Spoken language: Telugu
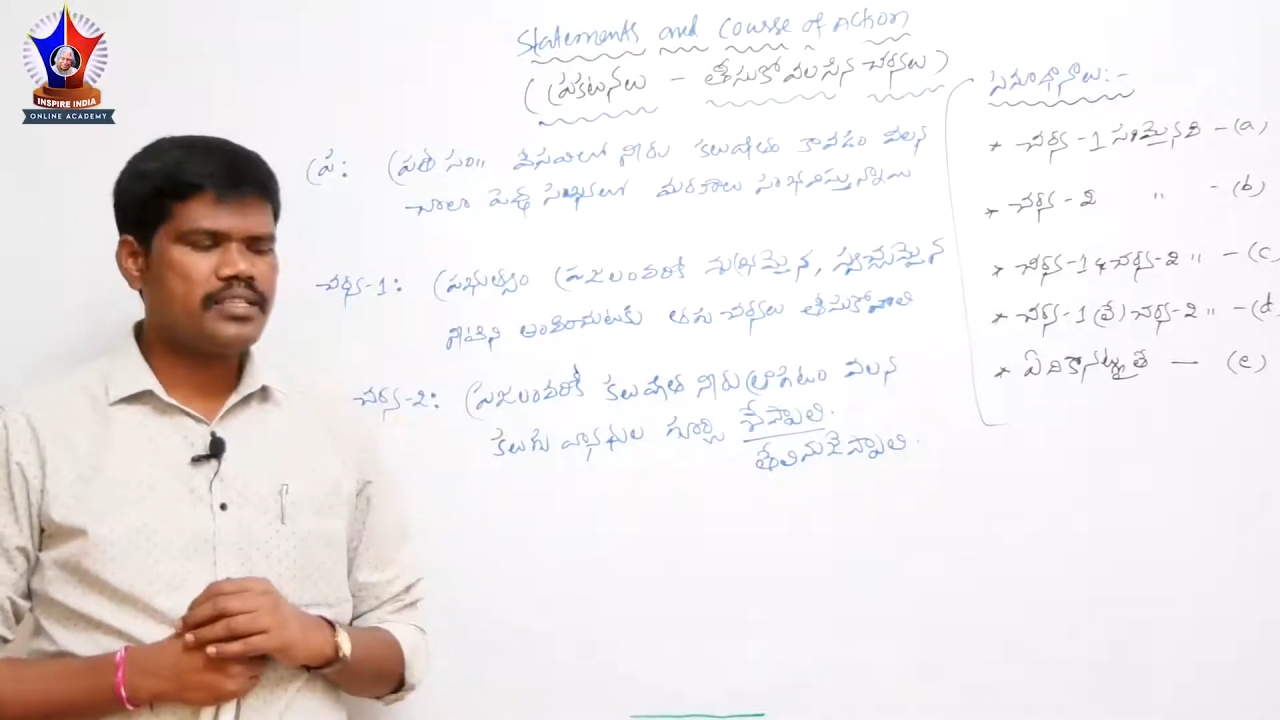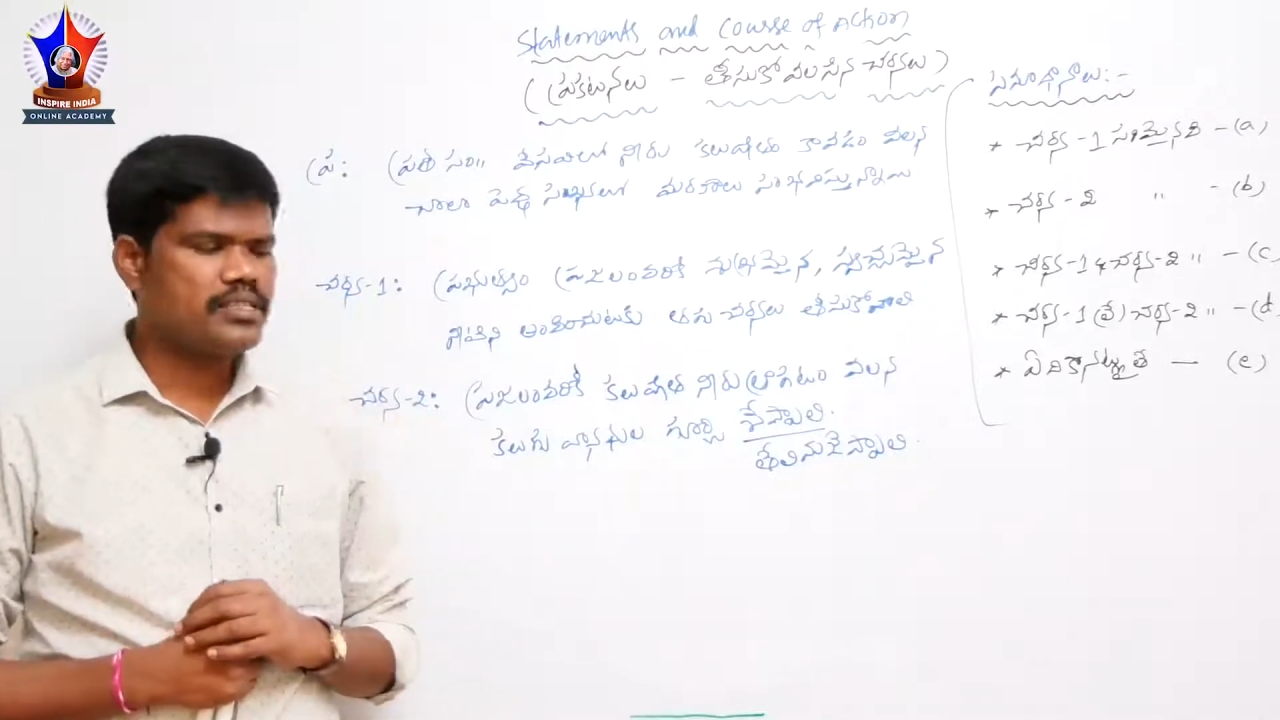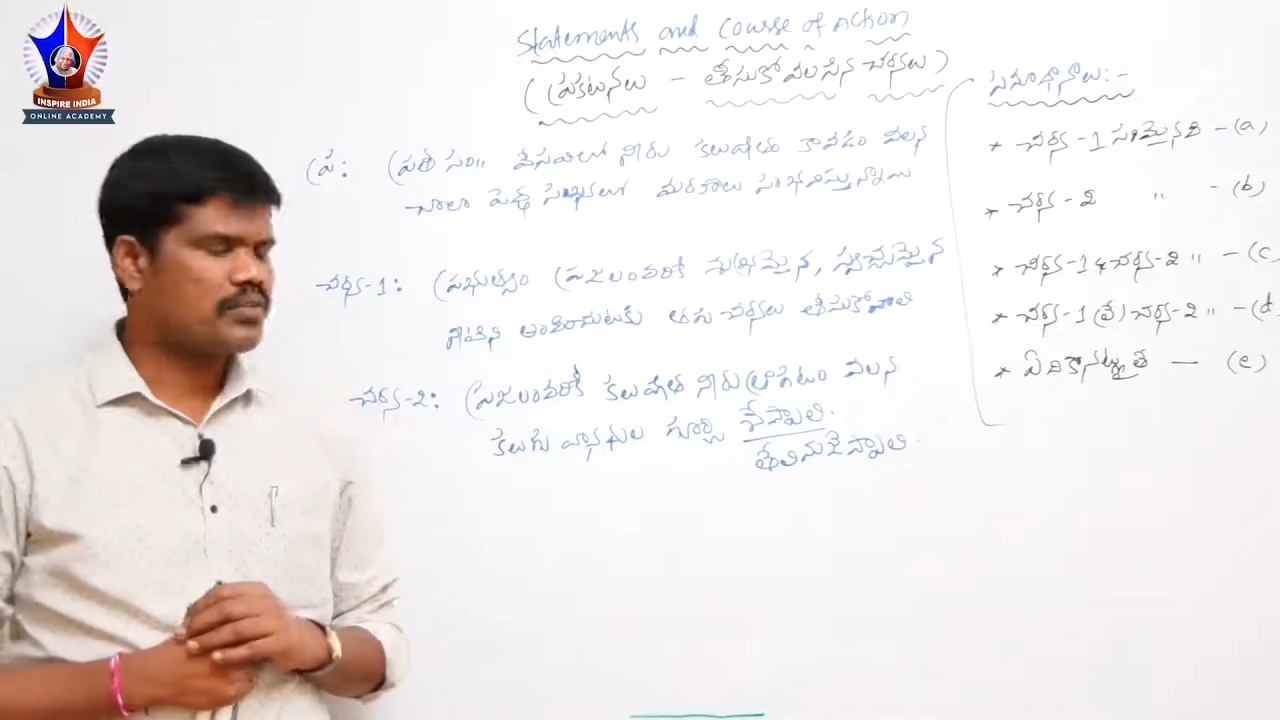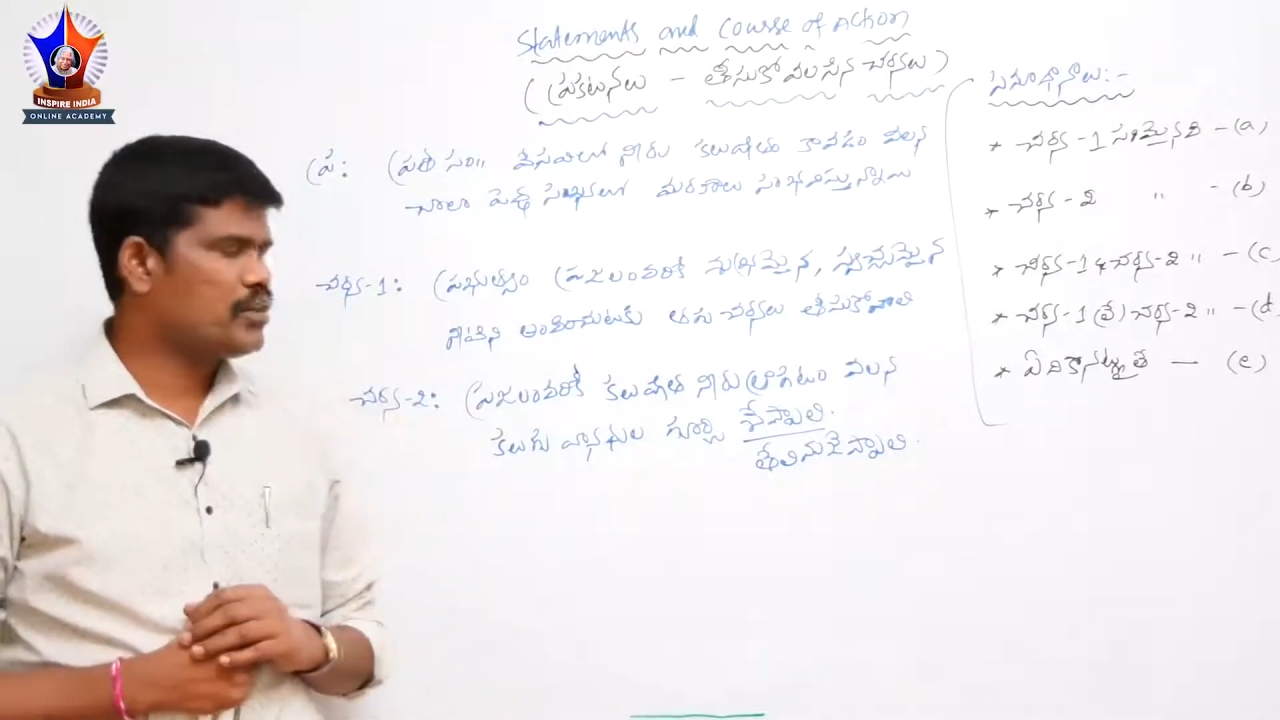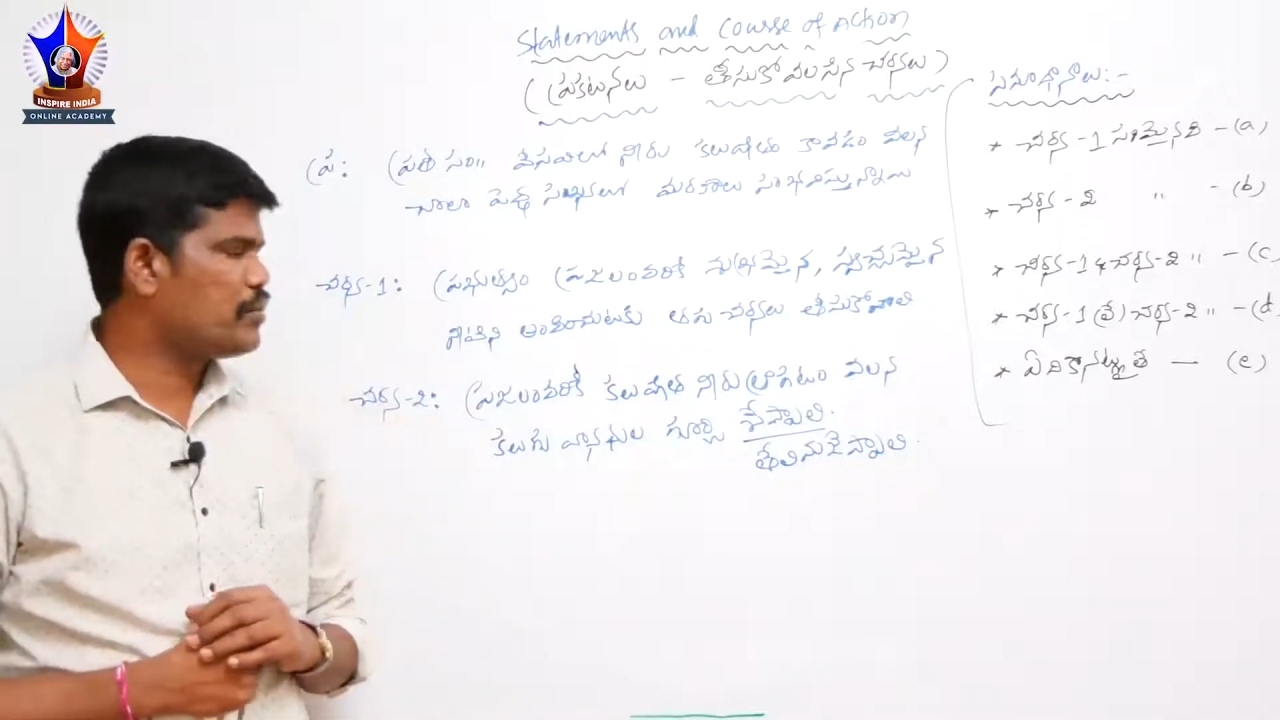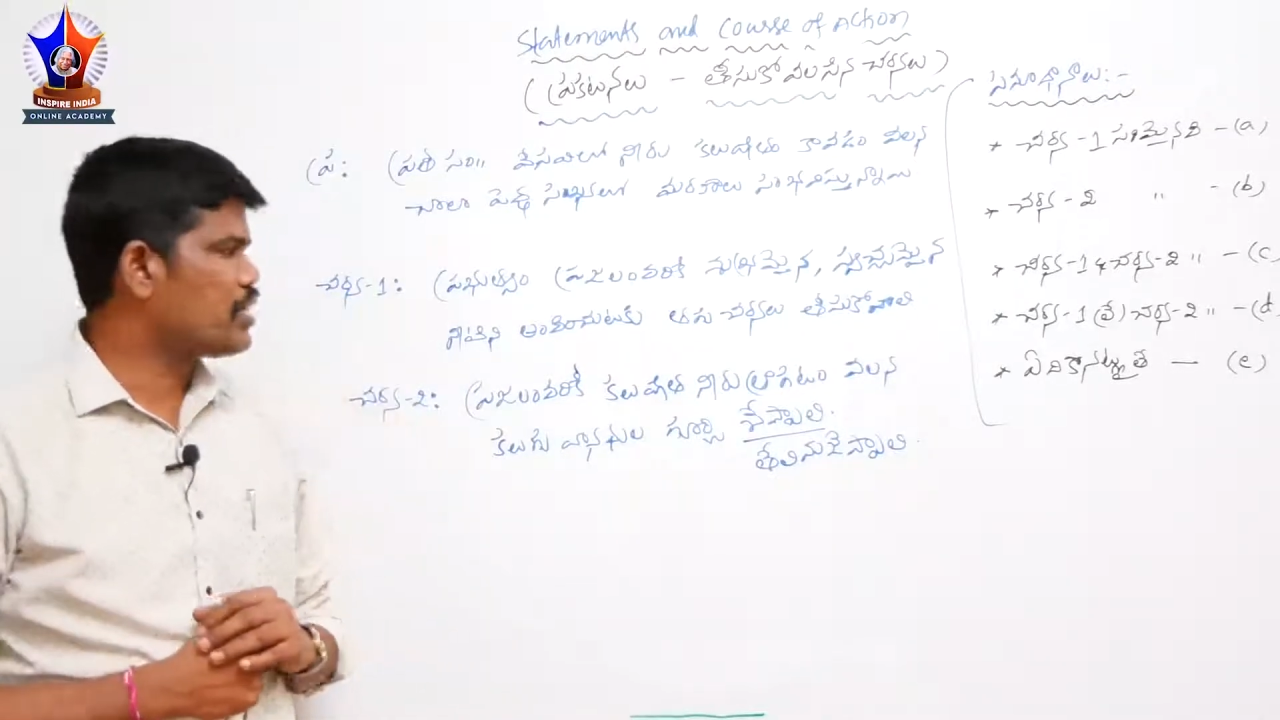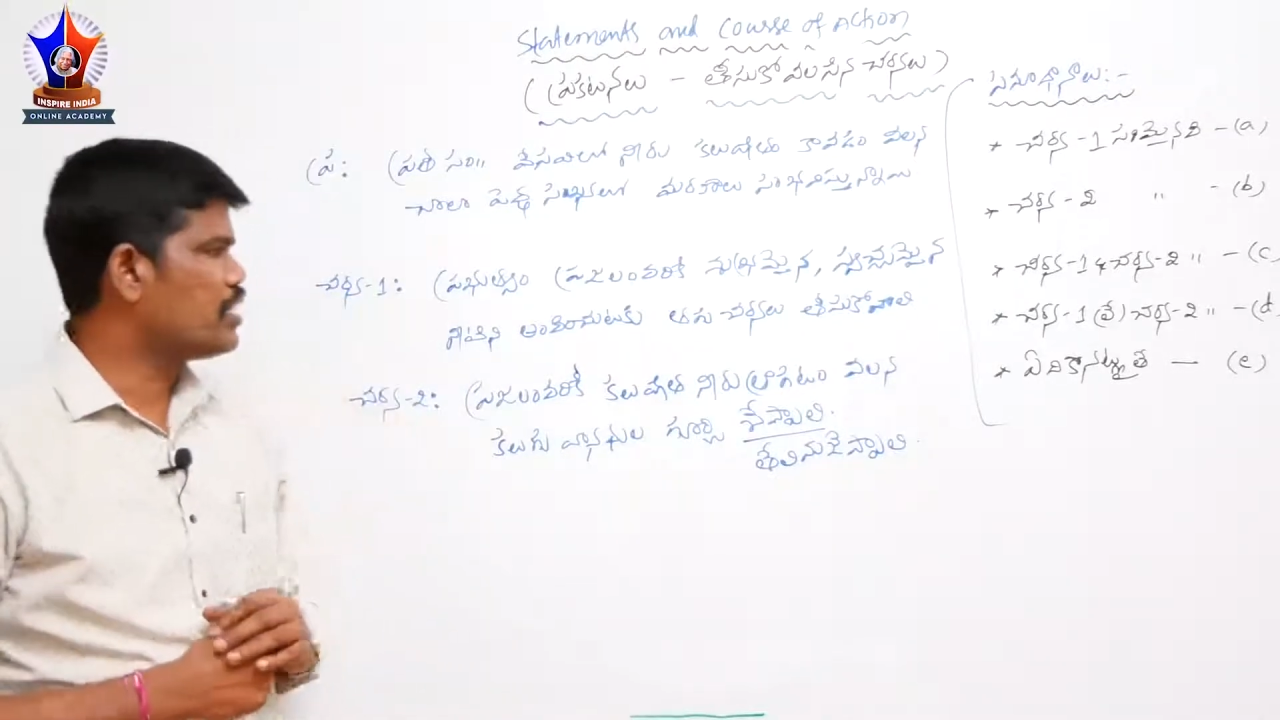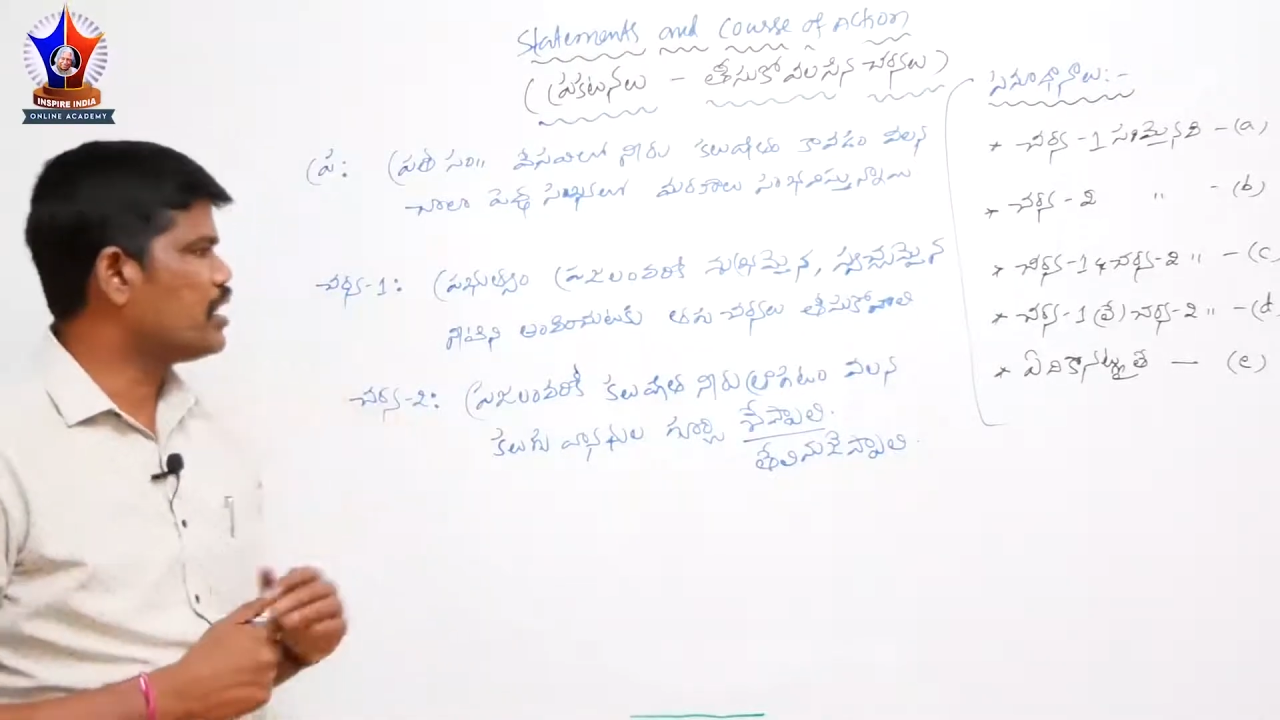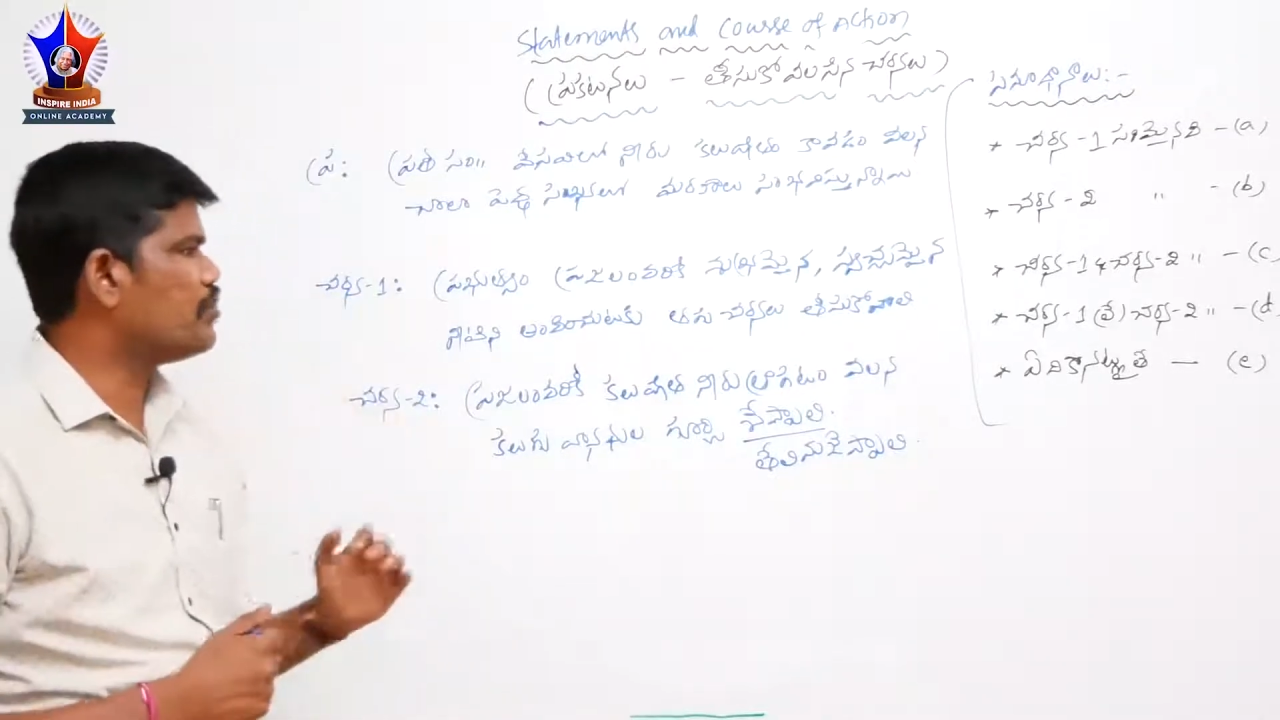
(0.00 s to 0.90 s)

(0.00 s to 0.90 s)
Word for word: చేస్తే కూడా మనకి